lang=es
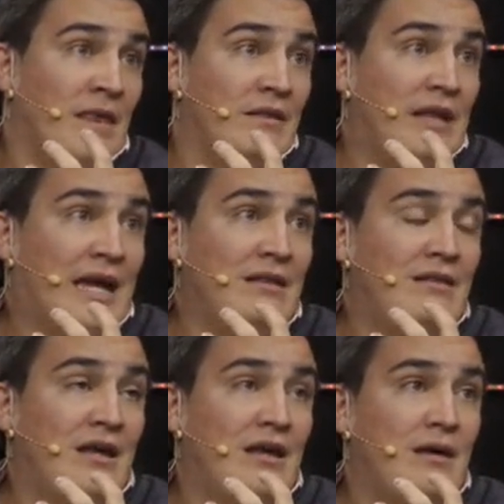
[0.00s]
de
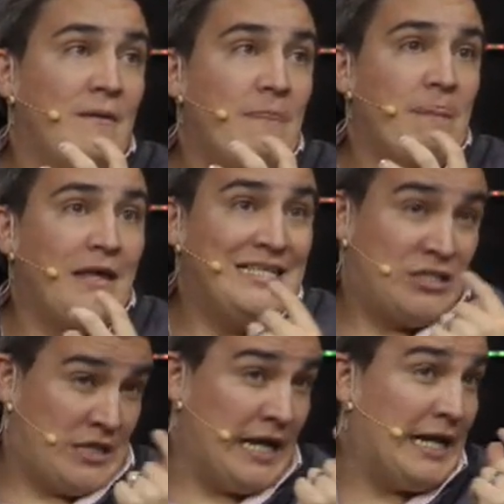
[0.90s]
gente
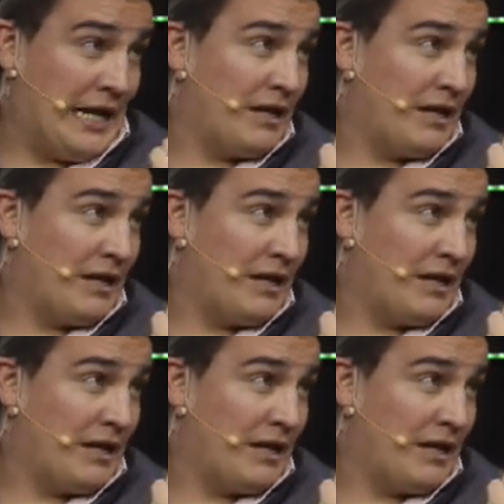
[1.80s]
histérica,